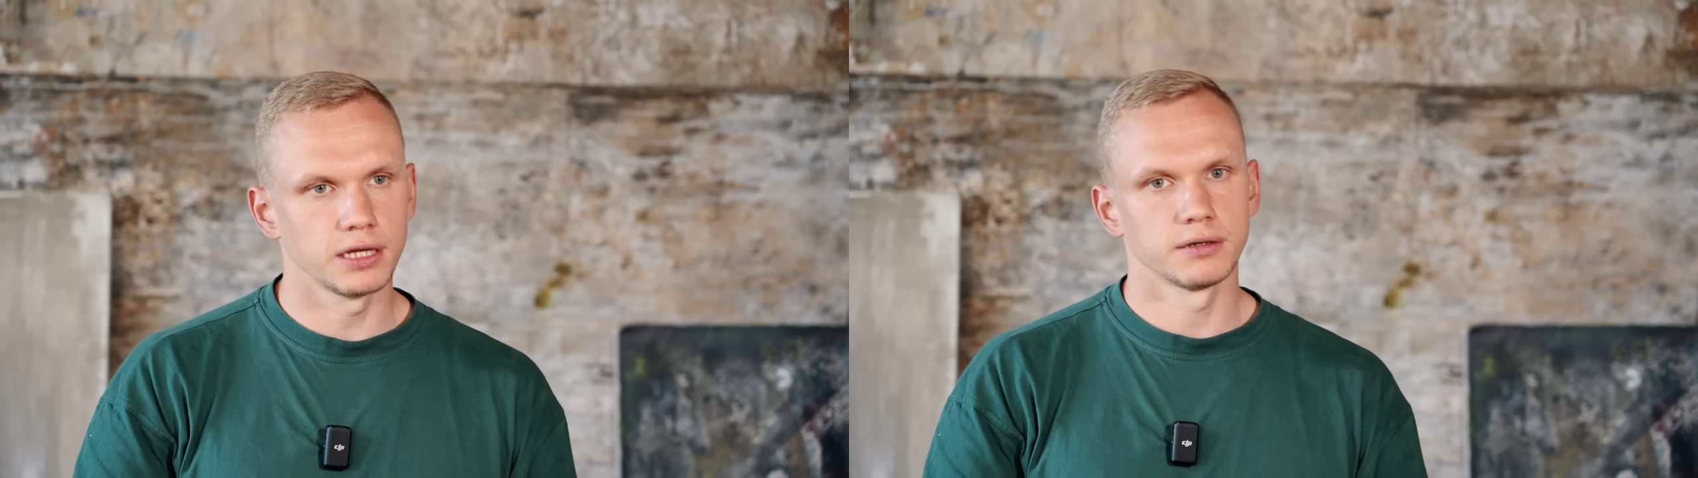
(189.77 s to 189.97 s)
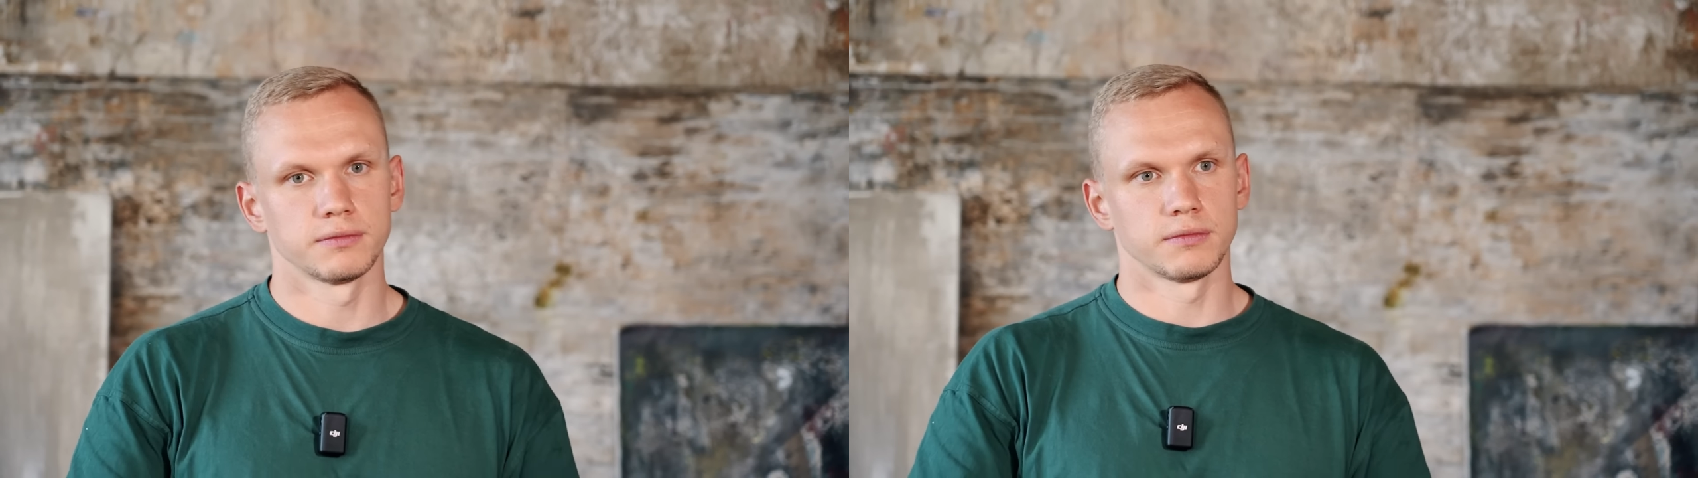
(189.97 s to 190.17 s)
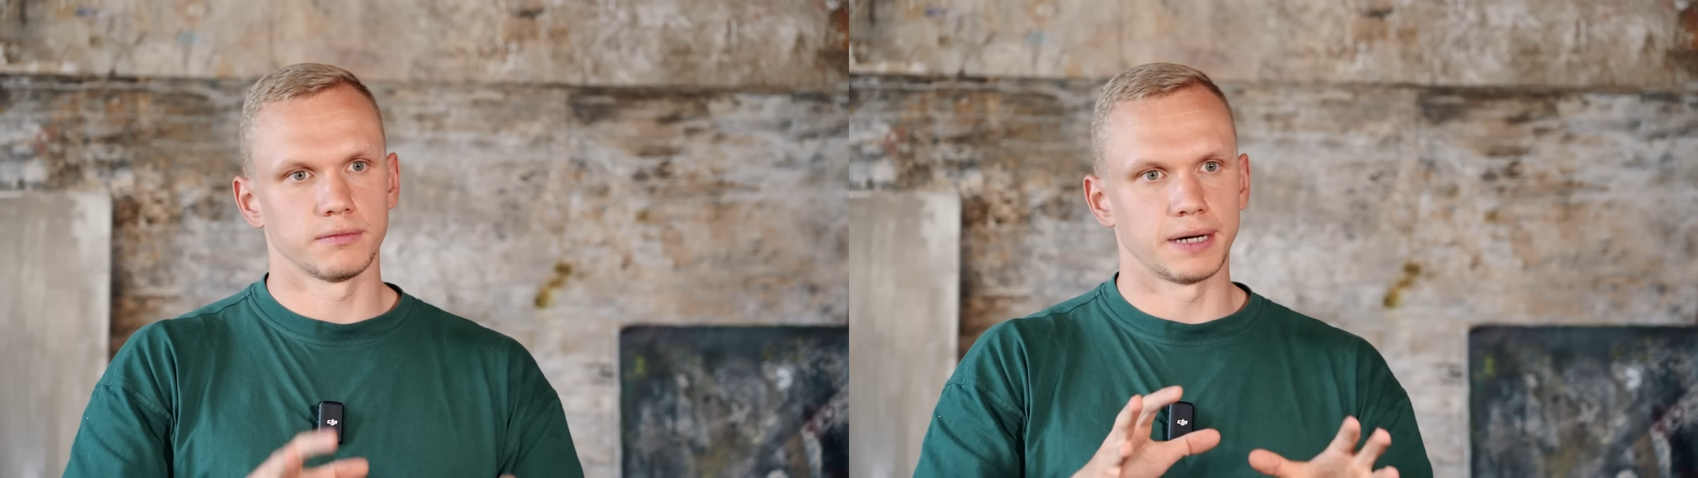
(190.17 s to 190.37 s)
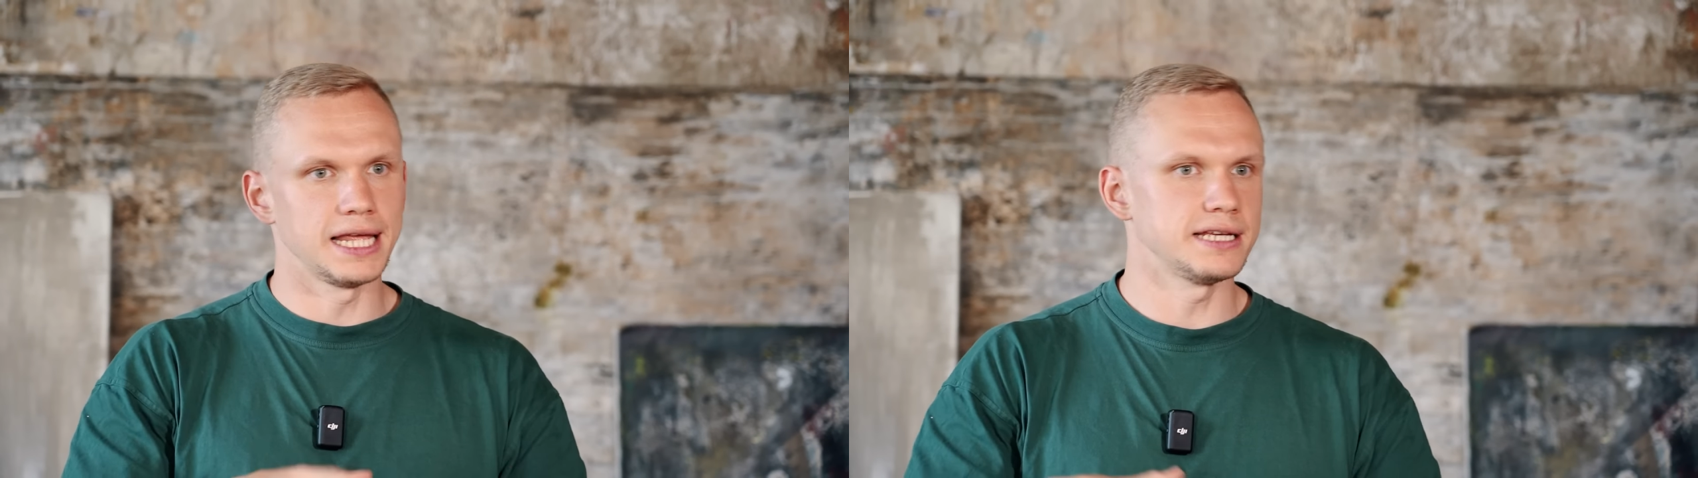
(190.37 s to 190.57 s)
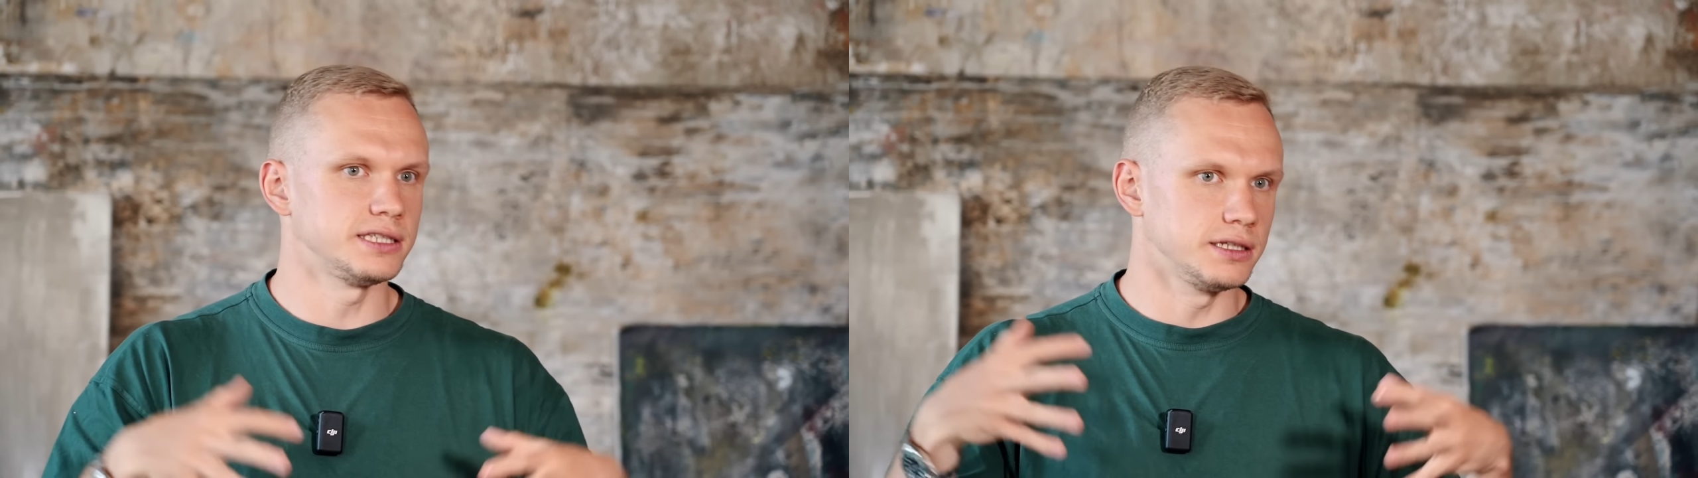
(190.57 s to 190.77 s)

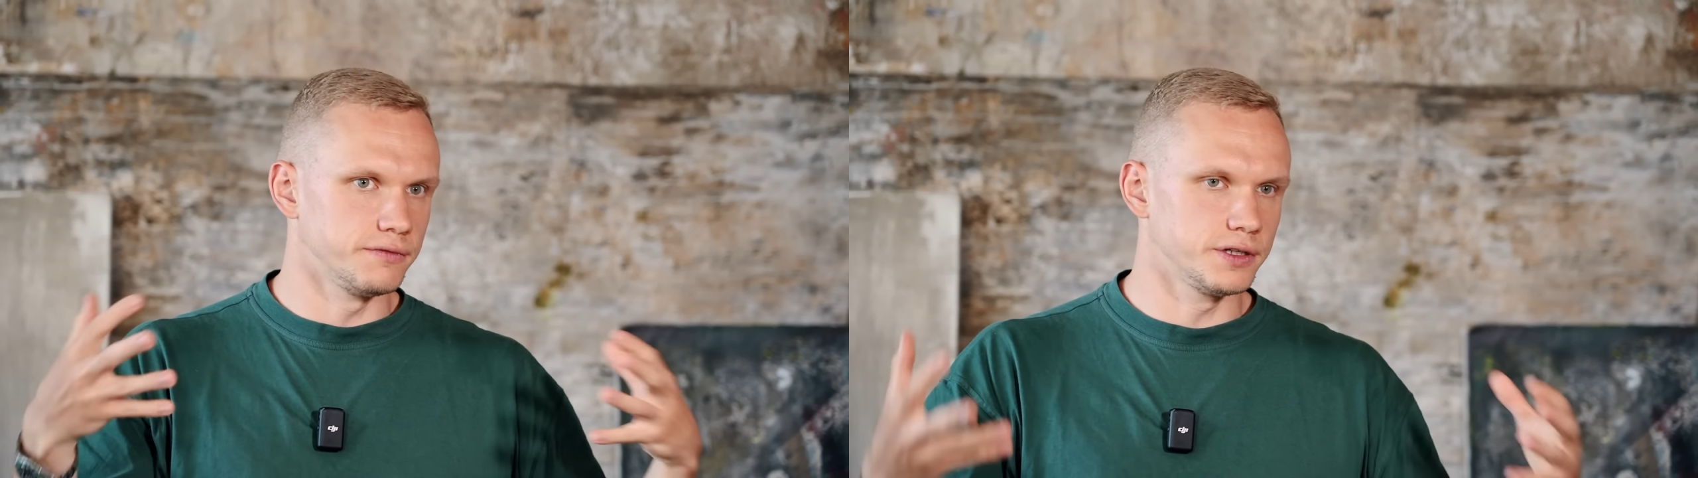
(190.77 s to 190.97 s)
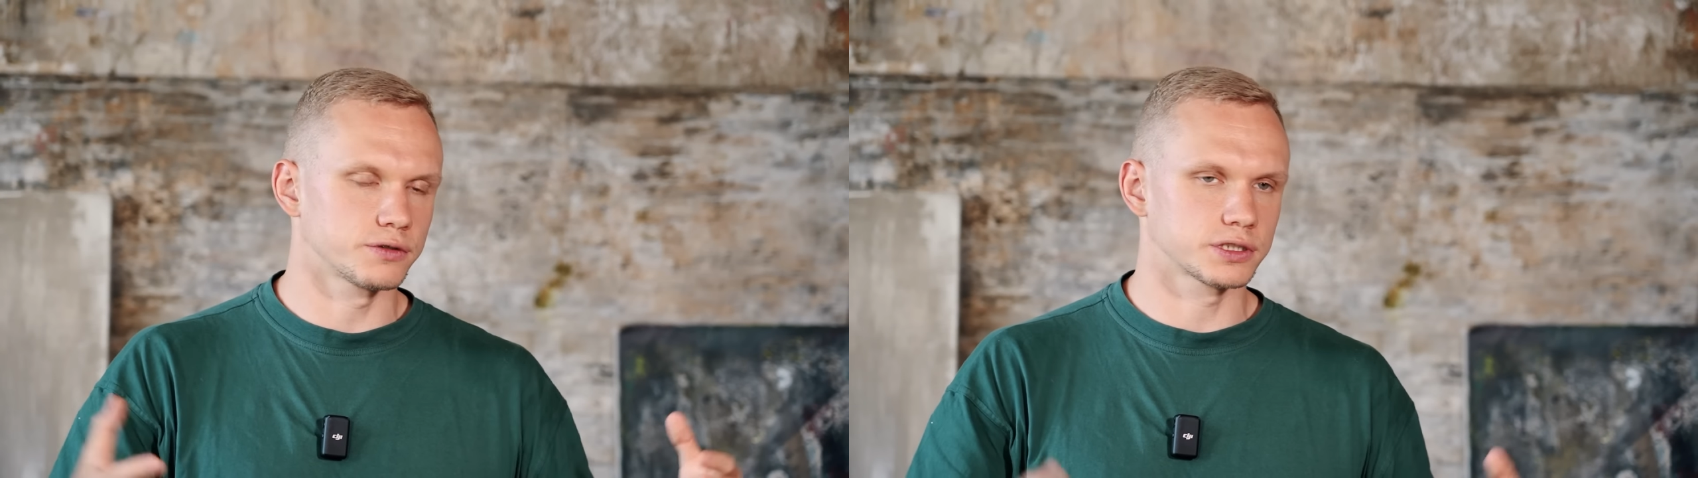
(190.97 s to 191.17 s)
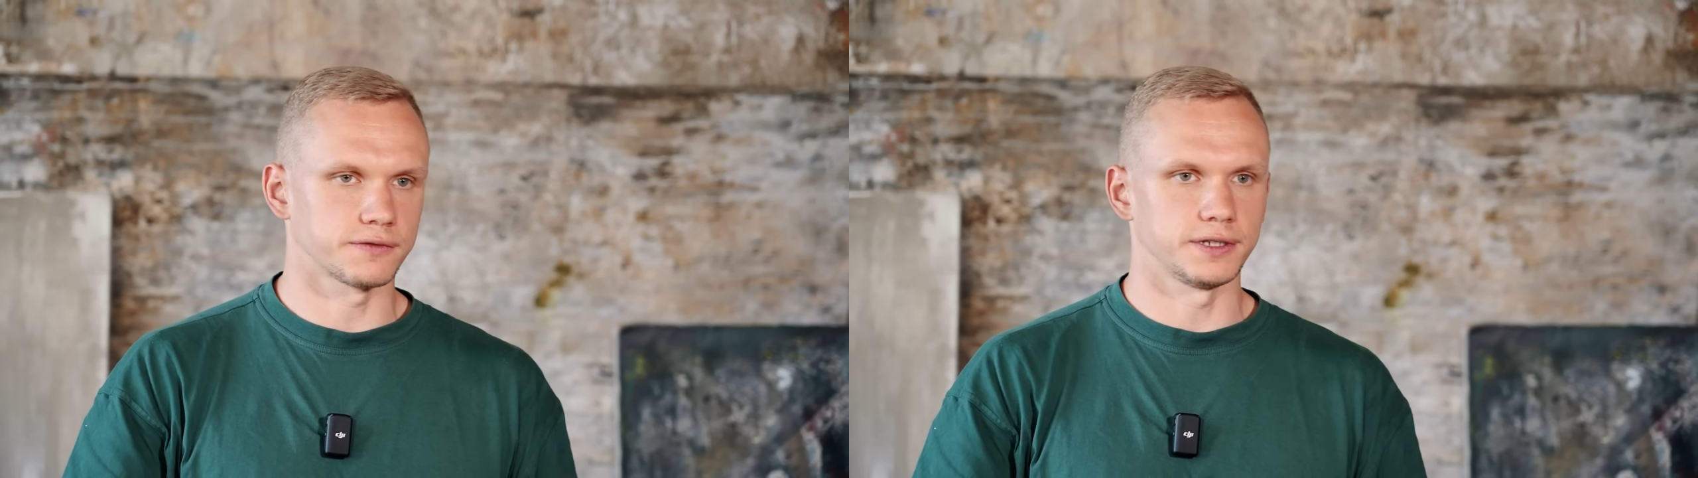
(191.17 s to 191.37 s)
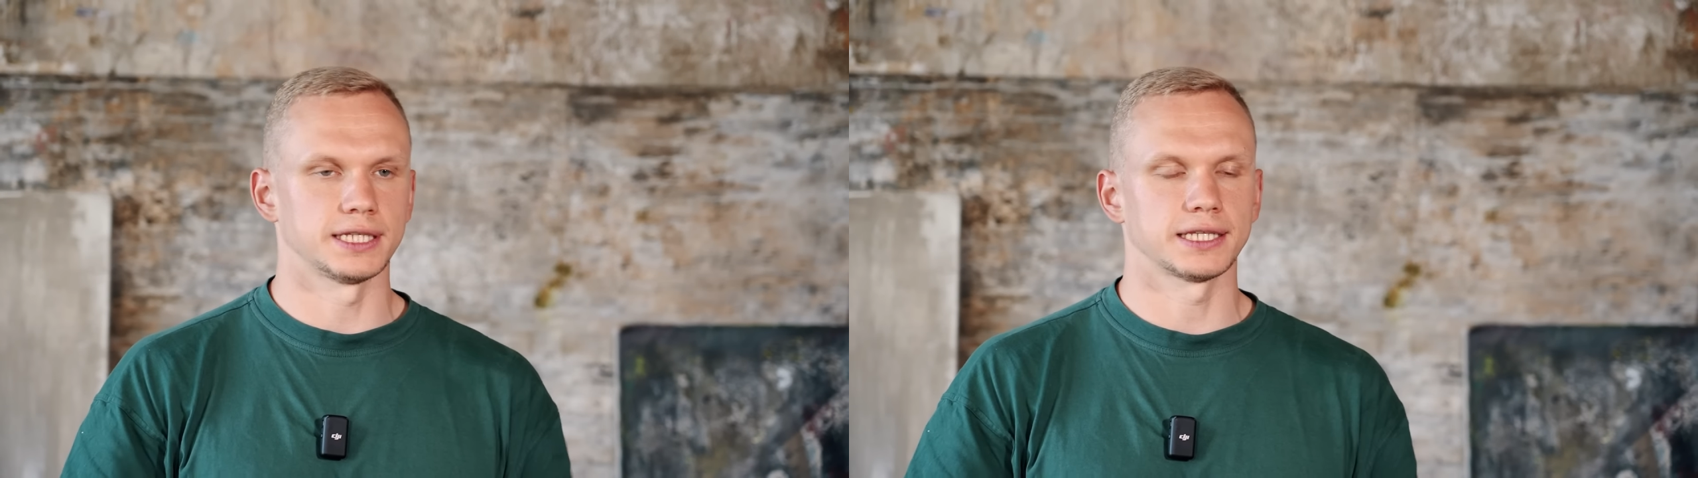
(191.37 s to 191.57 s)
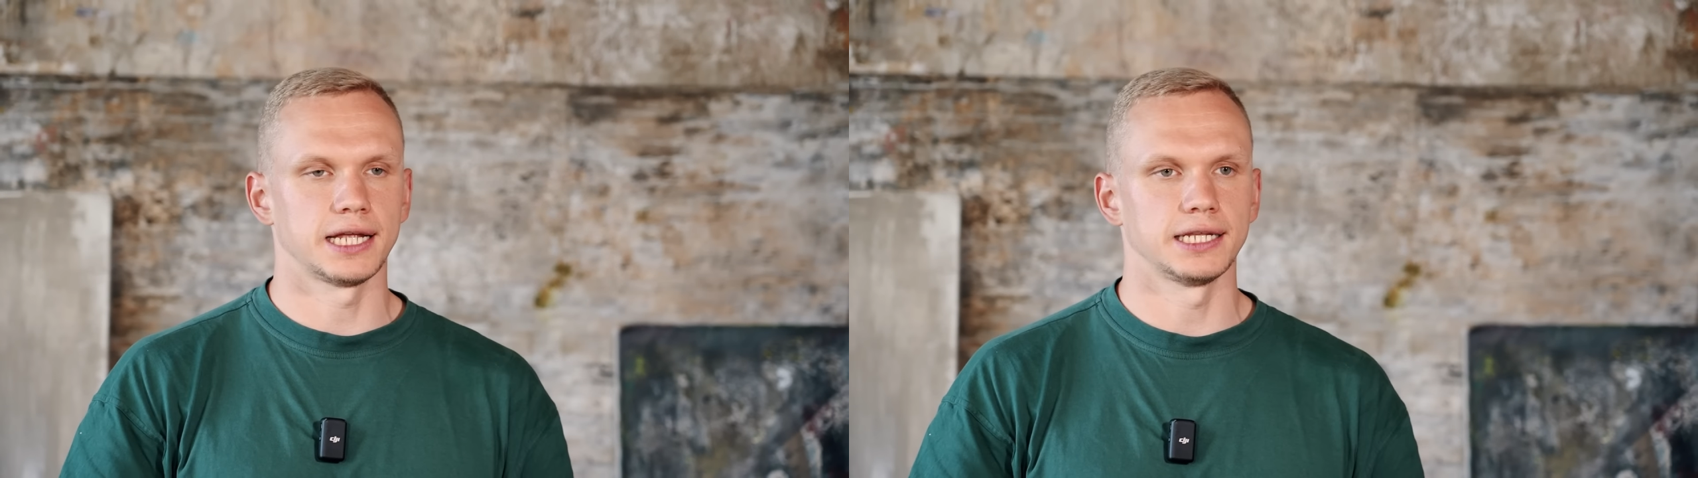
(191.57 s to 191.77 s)
болезней, вирусов и
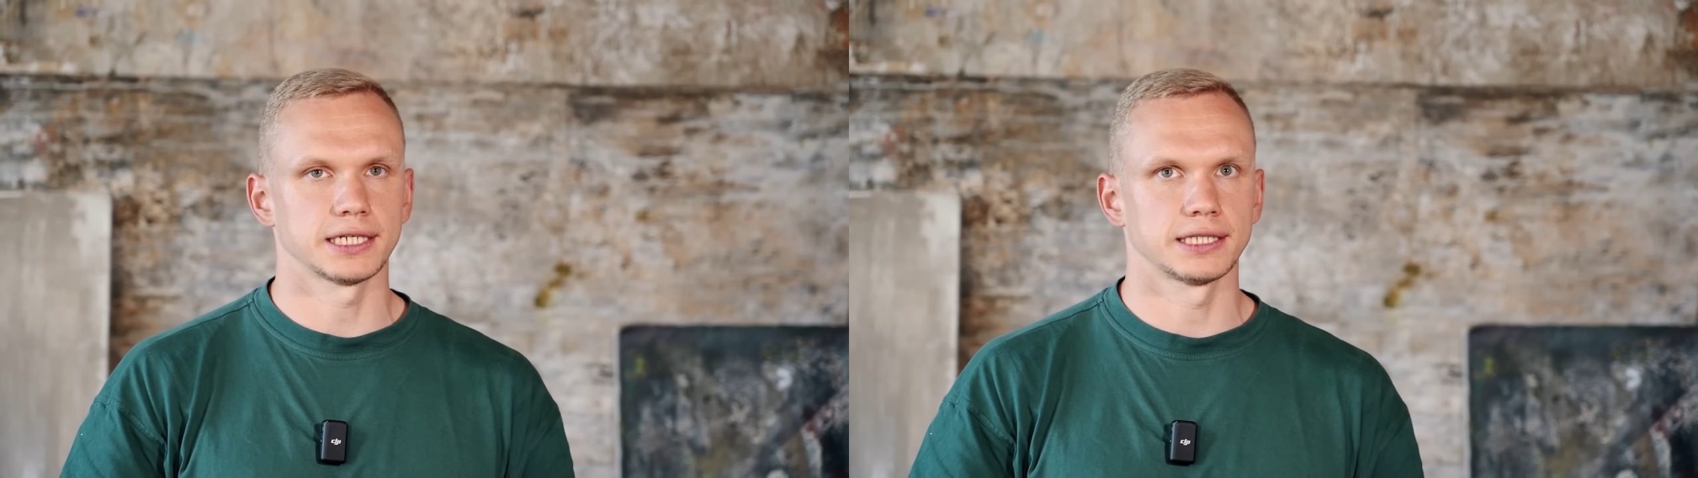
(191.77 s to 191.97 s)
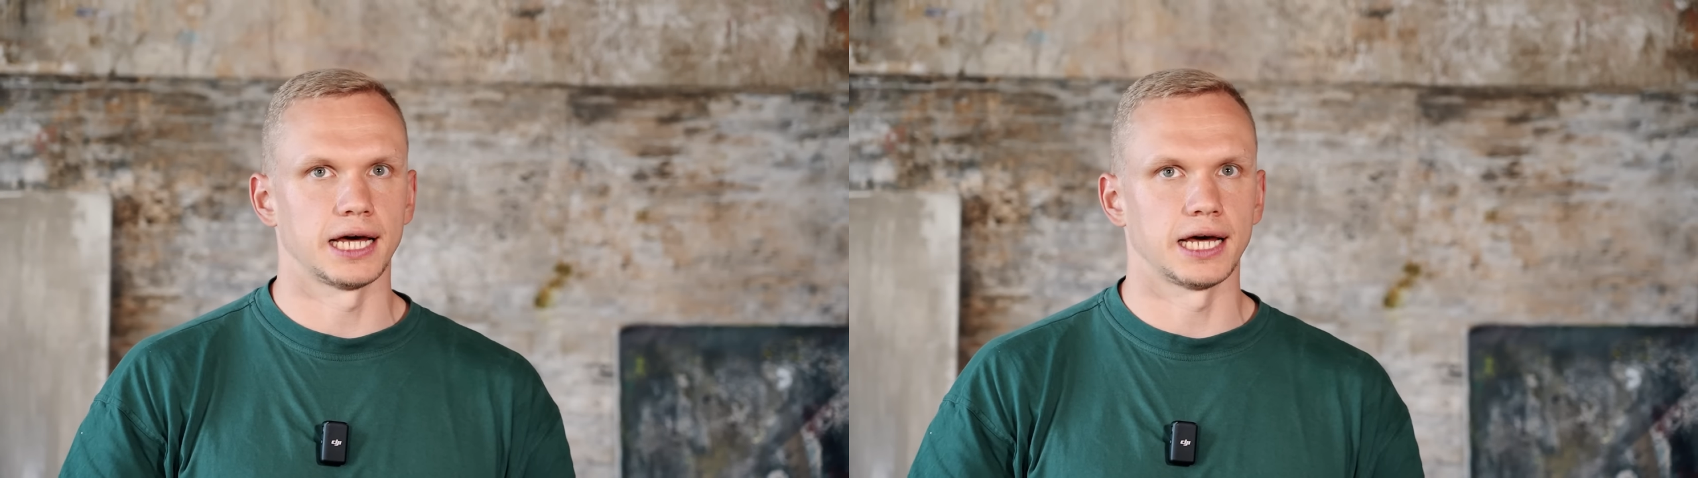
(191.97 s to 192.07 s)
так далее, и так